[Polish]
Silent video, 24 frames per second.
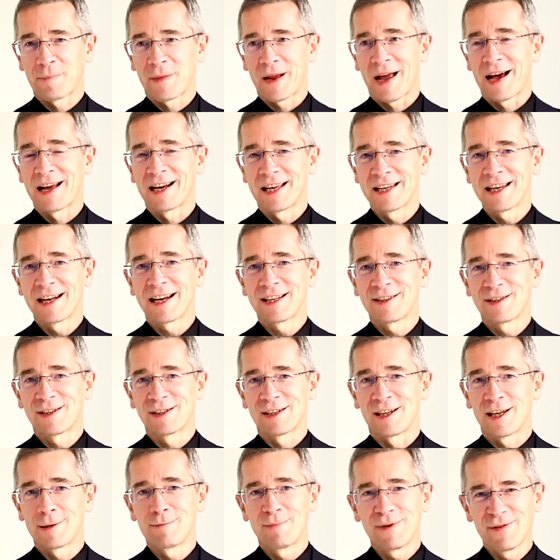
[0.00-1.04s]
ale nie na
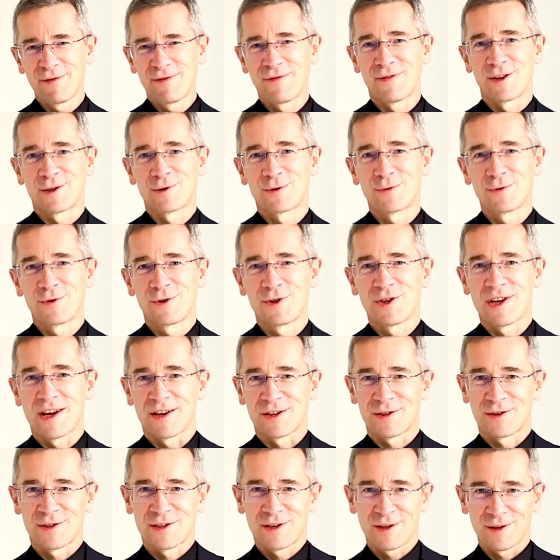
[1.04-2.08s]
tyle, by wyczuć
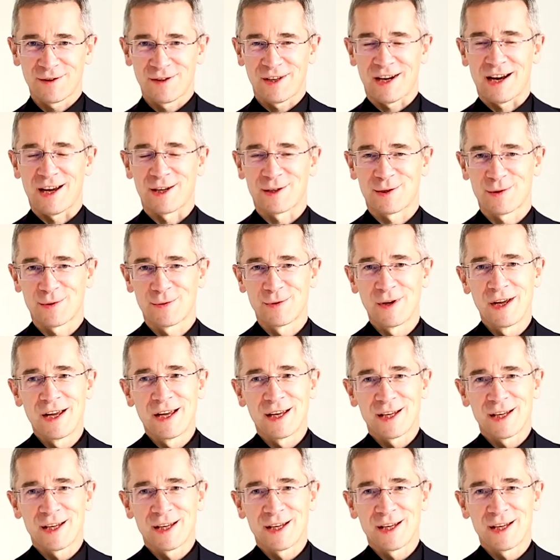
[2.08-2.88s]
jeszcze od razu